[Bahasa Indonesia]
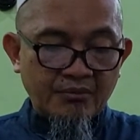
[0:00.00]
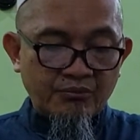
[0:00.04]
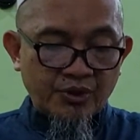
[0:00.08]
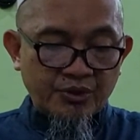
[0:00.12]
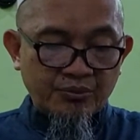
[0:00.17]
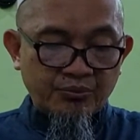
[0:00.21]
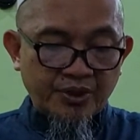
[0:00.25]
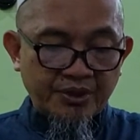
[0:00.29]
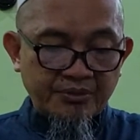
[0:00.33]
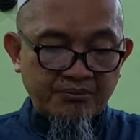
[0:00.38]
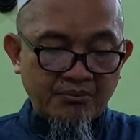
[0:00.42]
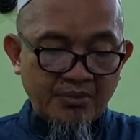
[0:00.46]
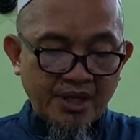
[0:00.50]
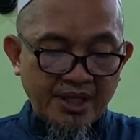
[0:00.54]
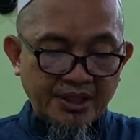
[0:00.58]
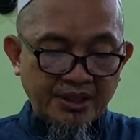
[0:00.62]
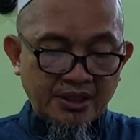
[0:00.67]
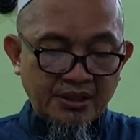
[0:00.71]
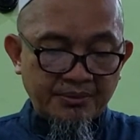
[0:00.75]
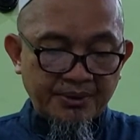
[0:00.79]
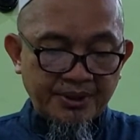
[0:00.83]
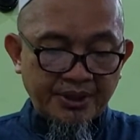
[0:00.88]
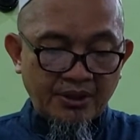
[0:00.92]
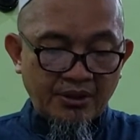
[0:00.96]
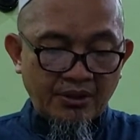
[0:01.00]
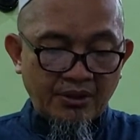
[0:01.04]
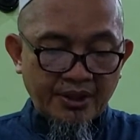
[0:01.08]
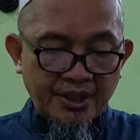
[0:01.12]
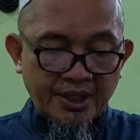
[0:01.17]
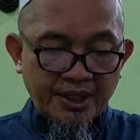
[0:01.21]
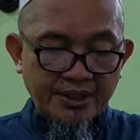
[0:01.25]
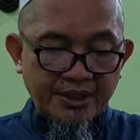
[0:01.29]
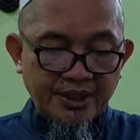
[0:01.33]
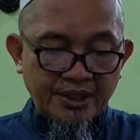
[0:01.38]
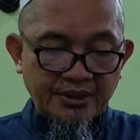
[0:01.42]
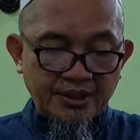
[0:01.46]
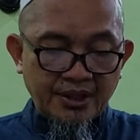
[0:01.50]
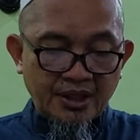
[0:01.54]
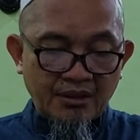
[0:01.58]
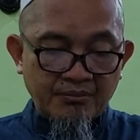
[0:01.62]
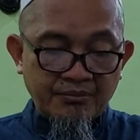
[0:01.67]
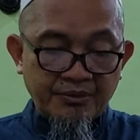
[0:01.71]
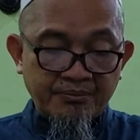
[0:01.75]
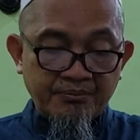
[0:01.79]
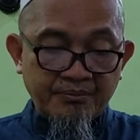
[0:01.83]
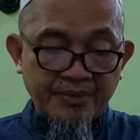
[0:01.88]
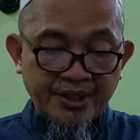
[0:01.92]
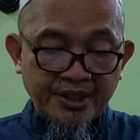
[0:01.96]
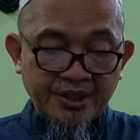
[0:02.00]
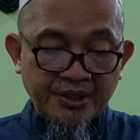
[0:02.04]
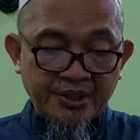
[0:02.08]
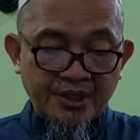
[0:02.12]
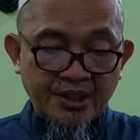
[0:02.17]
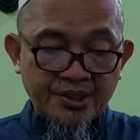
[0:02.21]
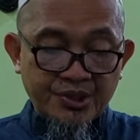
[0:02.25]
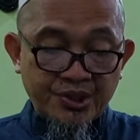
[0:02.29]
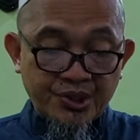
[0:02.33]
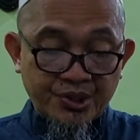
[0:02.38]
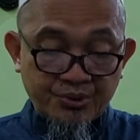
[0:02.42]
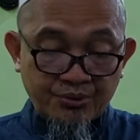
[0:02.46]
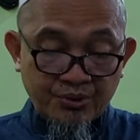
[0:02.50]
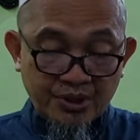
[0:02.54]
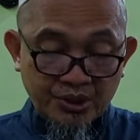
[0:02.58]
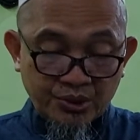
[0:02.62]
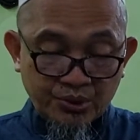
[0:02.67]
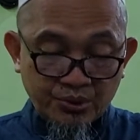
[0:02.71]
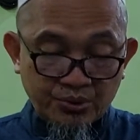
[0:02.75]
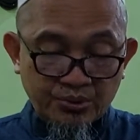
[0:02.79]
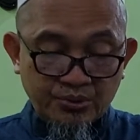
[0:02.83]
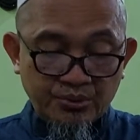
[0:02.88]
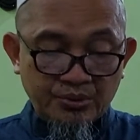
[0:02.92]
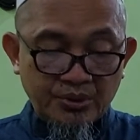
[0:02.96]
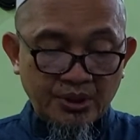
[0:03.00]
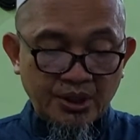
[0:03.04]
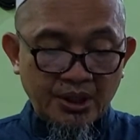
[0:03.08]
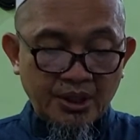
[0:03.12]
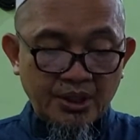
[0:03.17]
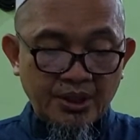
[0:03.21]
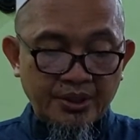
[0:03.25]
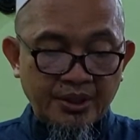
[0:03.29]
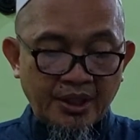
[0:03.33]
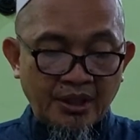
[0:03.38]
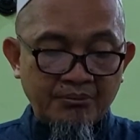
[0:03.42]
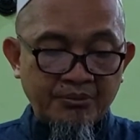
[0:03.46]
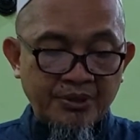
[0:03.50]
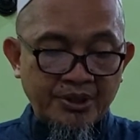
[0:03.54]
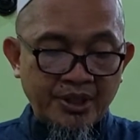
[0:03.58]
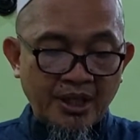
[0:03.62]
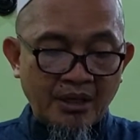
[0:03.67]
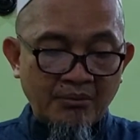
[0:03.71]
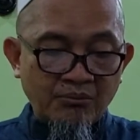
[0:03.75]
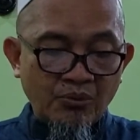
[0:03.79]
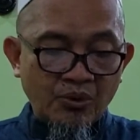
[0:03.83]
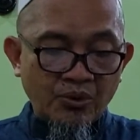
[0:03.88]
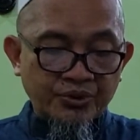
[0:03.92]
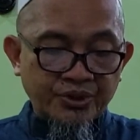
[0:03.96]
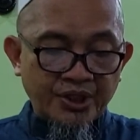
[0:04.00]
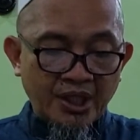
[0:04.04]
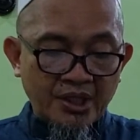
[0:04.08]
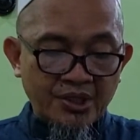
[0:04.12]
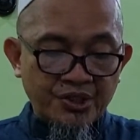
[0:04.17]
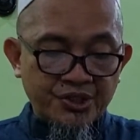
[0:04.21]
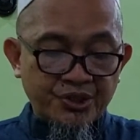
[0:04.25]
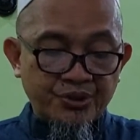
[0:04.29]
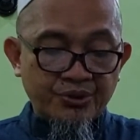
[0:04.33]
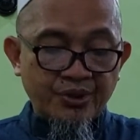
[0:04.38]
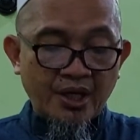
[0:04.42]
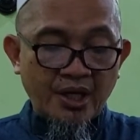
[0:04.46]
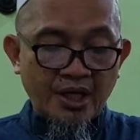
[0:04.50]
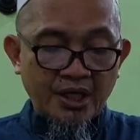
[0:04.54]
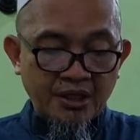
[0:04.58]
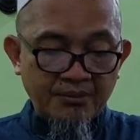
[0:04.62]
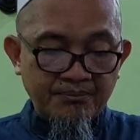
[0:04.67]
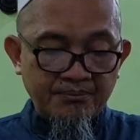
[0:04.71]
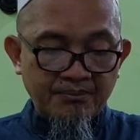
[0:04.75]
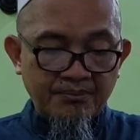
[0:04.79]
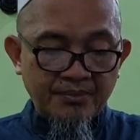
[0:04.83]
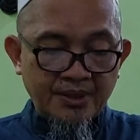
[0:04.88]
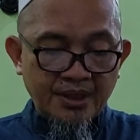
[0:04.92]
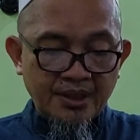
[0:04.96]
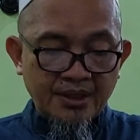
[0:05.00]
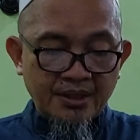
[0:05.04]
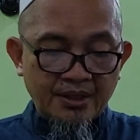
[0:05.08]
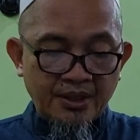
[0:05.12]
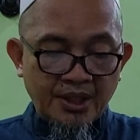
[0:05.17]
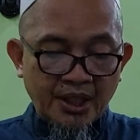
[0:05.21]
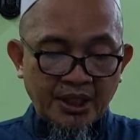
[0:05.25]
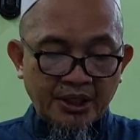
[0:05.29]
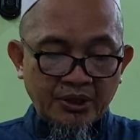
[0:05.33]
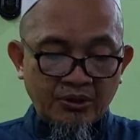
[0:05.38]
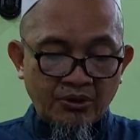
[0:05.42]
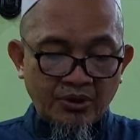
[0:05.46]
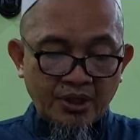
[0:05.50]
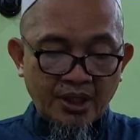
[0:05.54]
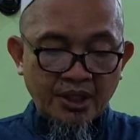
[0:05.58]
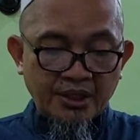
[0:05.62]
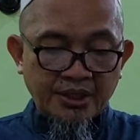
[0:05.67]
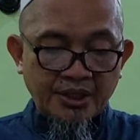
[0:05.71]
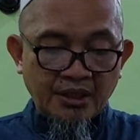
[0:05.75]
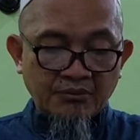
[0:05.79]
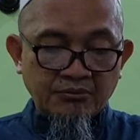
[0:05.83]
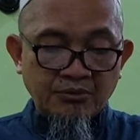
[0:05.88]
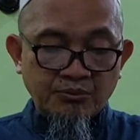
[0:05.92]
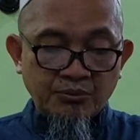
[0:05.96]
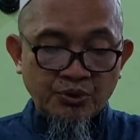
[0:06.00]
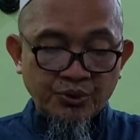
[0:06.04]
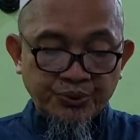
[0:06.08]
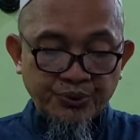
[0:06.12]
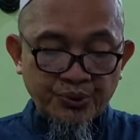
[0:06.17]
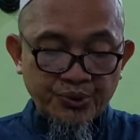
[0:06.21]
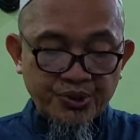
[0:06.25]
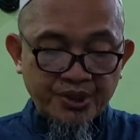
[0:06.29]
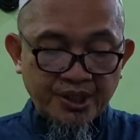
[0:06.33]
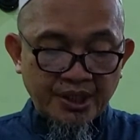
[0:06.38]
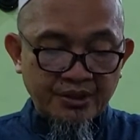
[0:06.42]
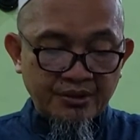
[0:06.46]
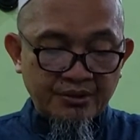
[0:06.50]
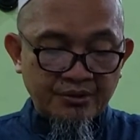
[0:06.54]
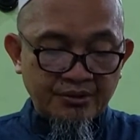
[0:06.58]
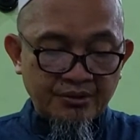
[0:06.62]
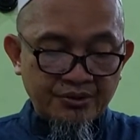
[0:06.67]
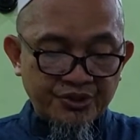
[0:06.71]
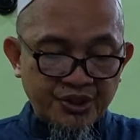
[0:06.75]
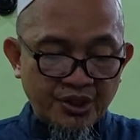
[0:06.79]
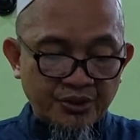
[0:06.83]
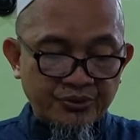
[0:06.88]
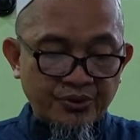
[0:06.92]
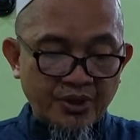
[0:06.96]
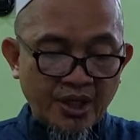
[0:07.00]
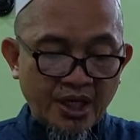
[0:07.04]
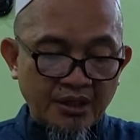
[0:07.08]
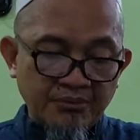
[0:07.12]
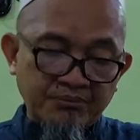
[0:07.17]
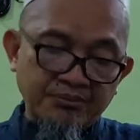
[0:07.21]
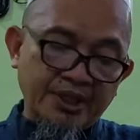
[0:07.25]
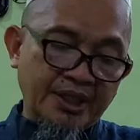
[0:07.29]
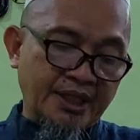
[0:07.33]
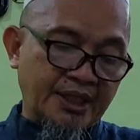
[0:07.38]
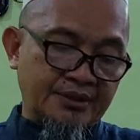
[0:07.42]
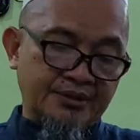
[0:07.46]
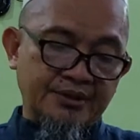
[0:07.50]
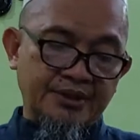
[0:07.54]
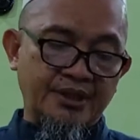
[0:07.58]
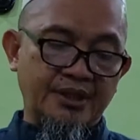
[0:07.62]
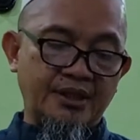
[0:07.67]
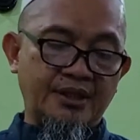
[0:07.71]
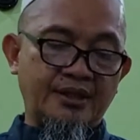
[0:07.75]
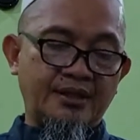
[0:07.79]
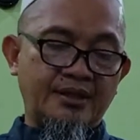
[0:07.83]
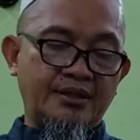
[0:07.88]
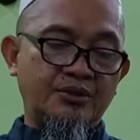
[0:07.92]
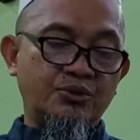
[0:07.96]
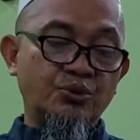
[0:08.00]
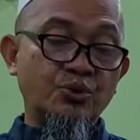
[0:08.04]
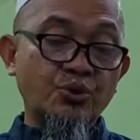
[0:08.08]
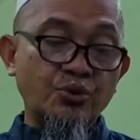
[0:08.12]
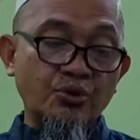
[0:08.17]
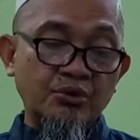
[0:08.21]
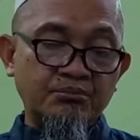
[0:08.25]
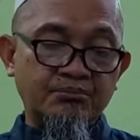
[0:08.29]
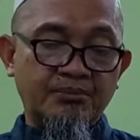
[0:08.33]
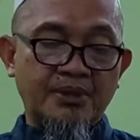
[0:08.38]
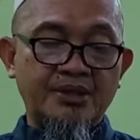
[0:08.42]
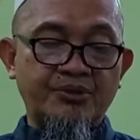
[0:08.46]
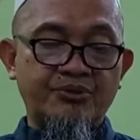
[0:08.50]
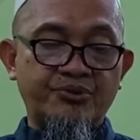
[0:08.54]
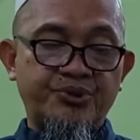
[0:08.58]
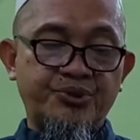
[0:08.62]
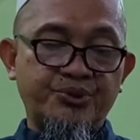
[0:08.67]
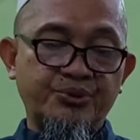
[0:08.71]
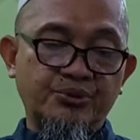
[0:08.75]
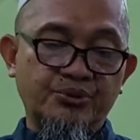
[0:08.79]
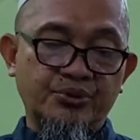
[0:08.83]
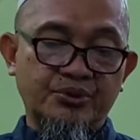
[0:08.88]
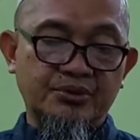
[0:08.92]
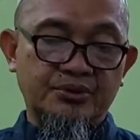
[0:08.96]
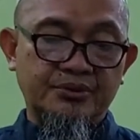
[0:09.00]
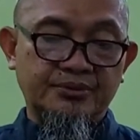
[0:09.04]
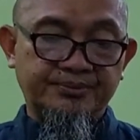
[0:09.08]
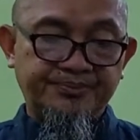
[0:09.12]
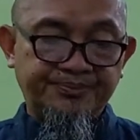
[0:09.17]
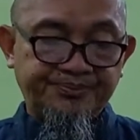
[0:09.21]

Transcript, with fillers: berbuat baik kepada orang yang tidak memberinya sesuatu, dan menyambung tali silaturahim dengan orang yang memutuskan silaturahim dengannya. Durul Mansur.